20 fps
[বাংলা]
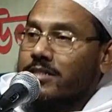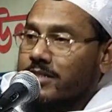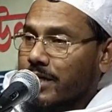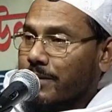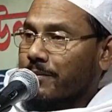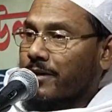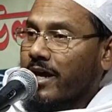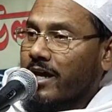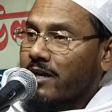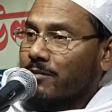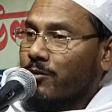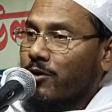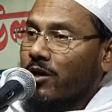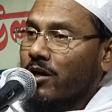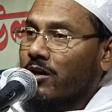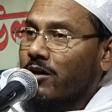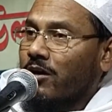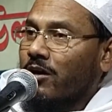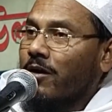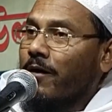জিব্রাইল
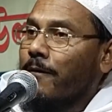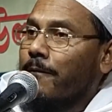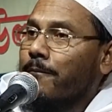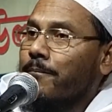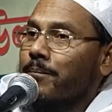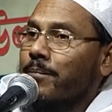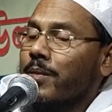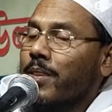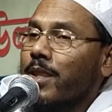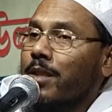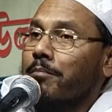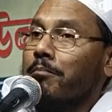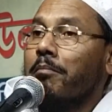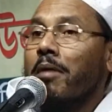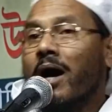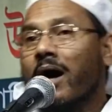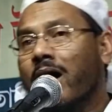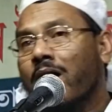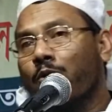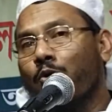বলল
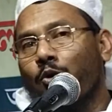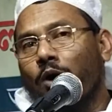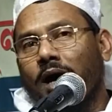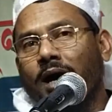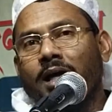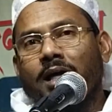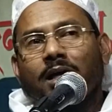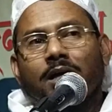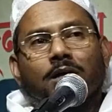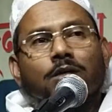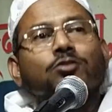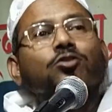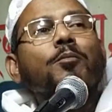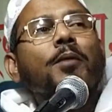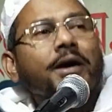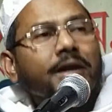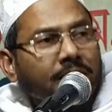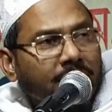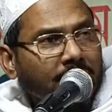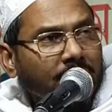মা হুয়া
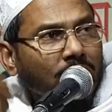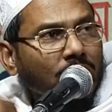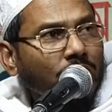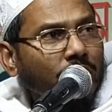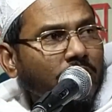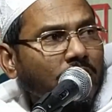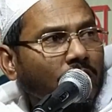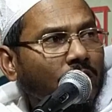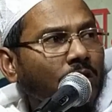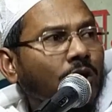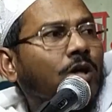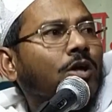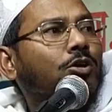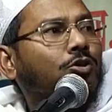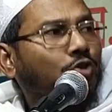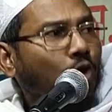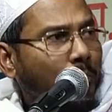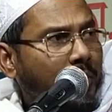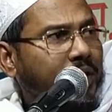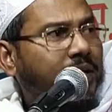তোমার কি হইল
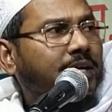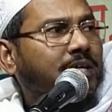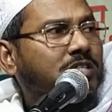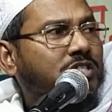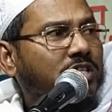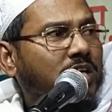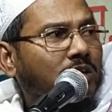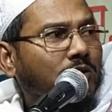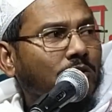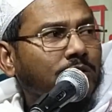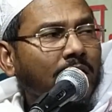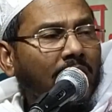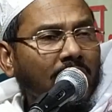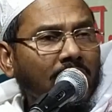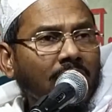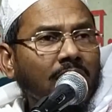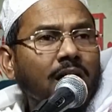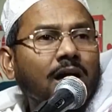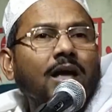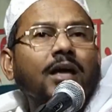তুমি কি চেনো না
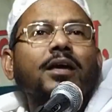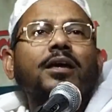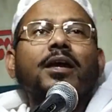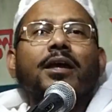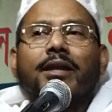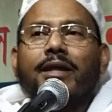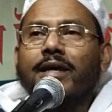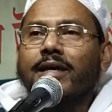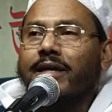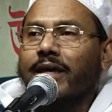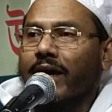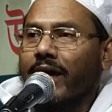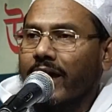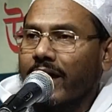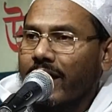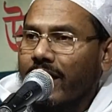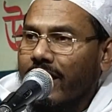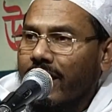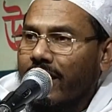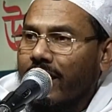ইনি কে
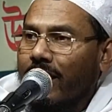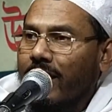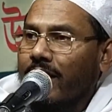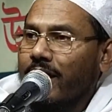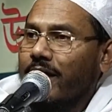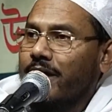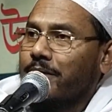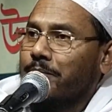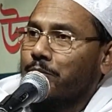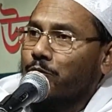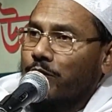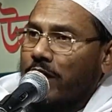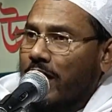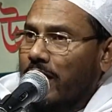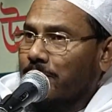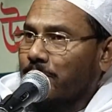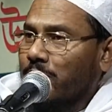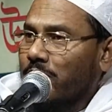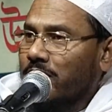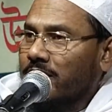
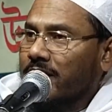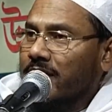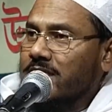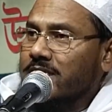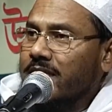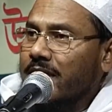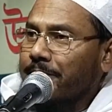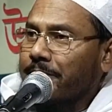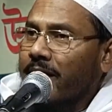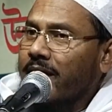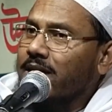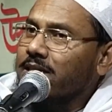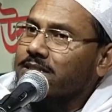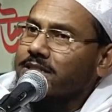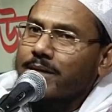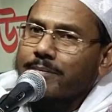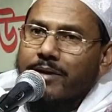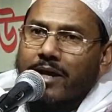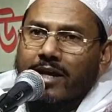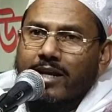বুরাক বলতেছে ভাই
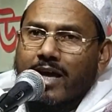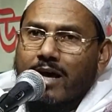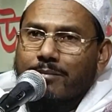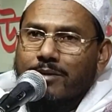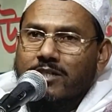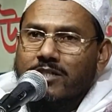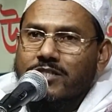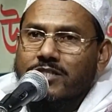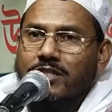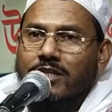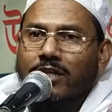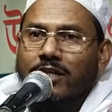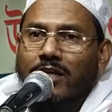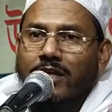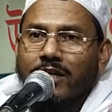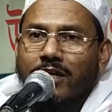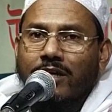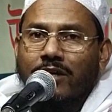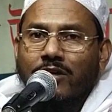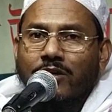জিব্রাইল আমি
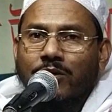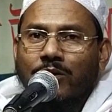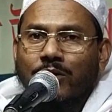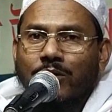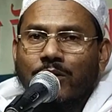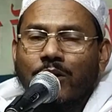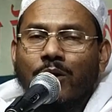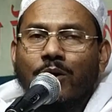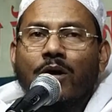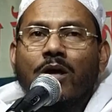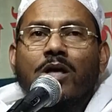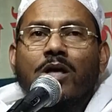চিনি গো